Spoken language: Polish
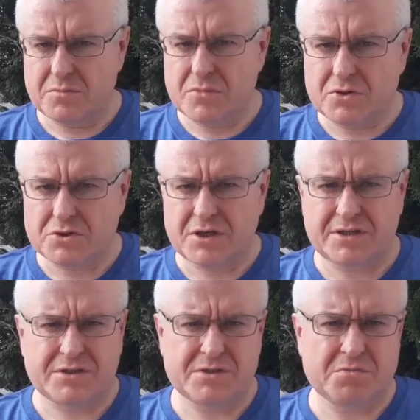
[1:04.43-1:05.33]

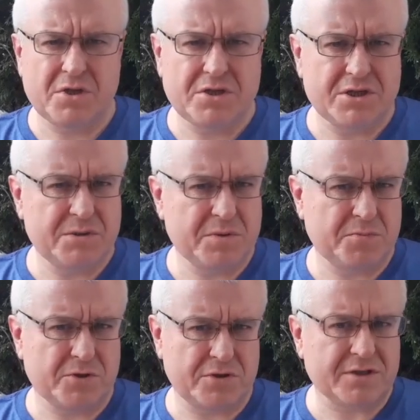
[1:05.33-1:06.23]
może
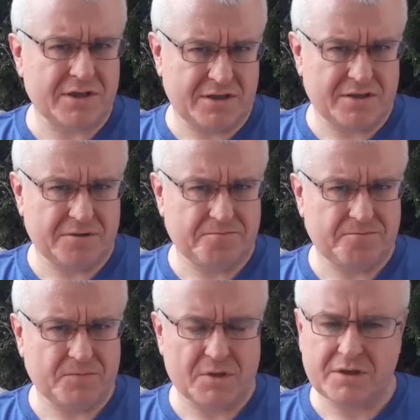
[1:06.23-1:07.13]
zmieniliby priorytety.
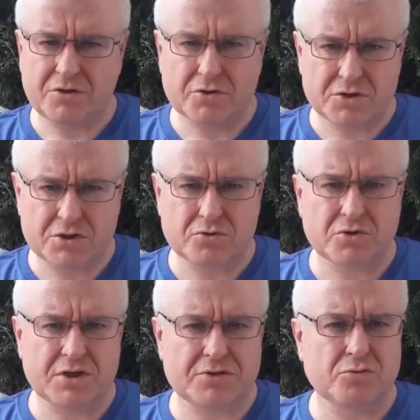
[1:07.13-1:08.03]
Dlatego od czasu
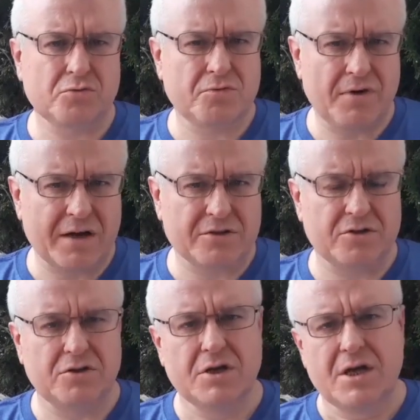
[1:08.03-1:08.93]
do czasu
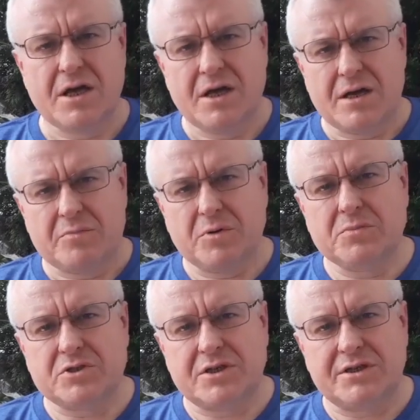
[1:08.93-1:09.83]
warto
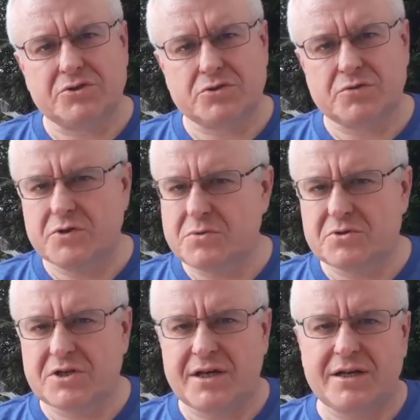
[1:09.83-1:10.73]
pomyśleć o
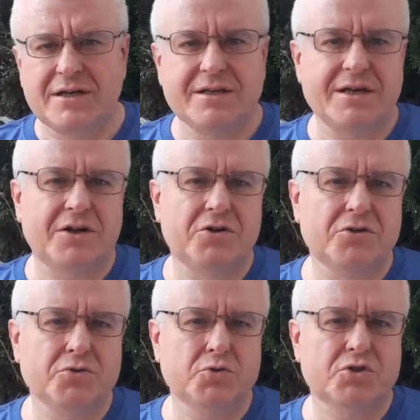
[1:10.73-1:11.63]
swoim ciele
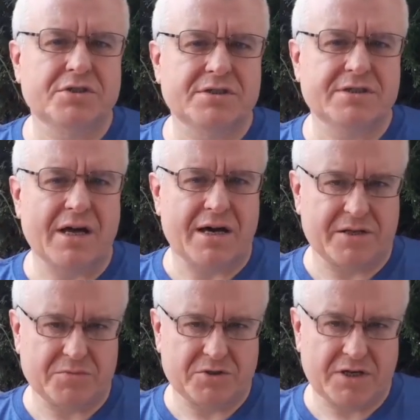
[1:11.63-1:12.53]
jako o już
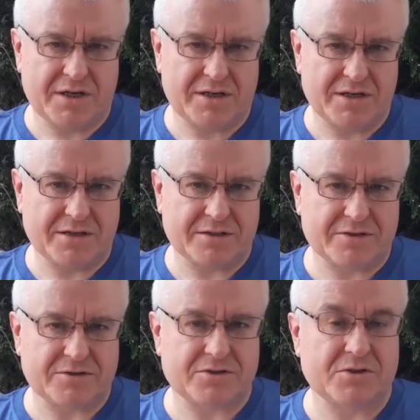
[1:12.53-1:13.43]
starym ciele,